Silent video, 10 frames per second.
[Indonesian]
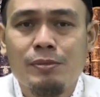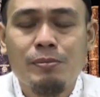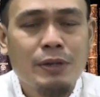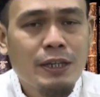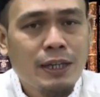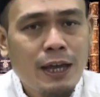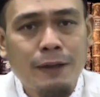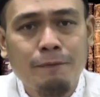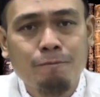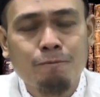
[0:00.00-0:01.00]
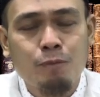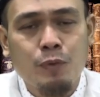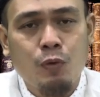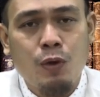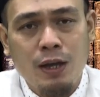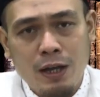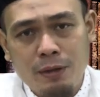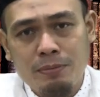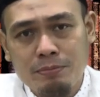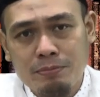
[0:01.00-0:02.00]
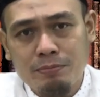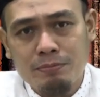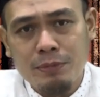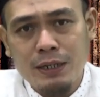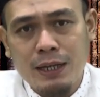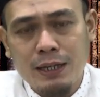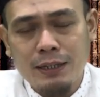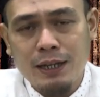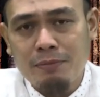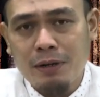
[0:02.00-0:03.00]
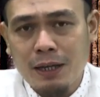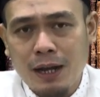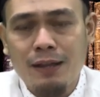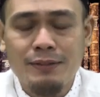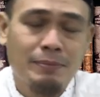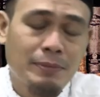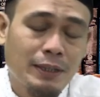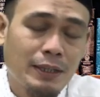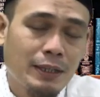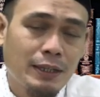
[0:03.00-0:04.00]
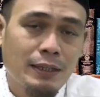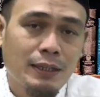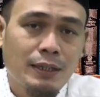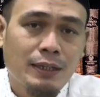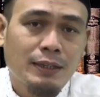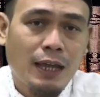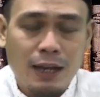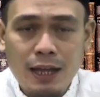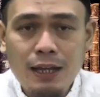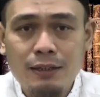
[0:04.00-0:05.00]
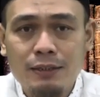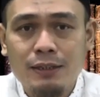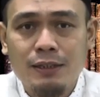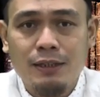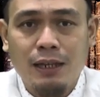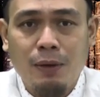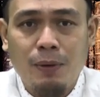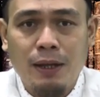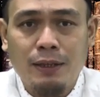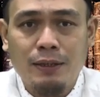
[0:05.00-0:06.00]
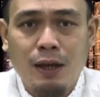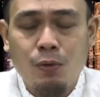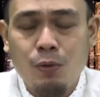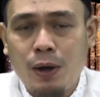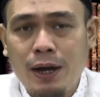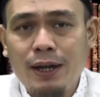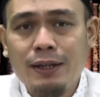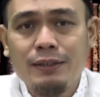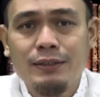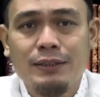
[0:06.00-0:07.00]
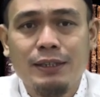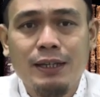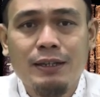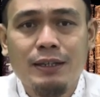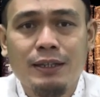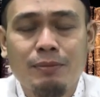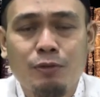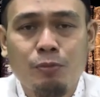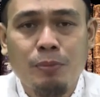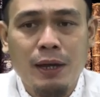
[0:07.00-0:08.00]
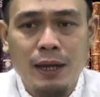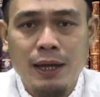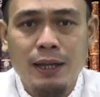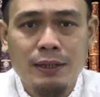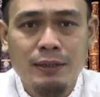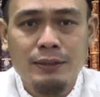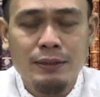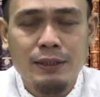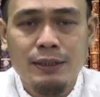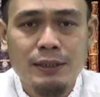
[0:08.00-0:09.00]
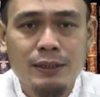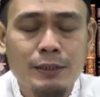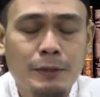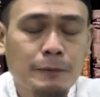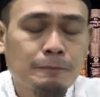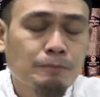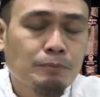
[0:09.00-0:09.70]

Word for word: memberikan wakaf benda tidak bergerak seperti tanah lewat KUA ya yang merupakan eh,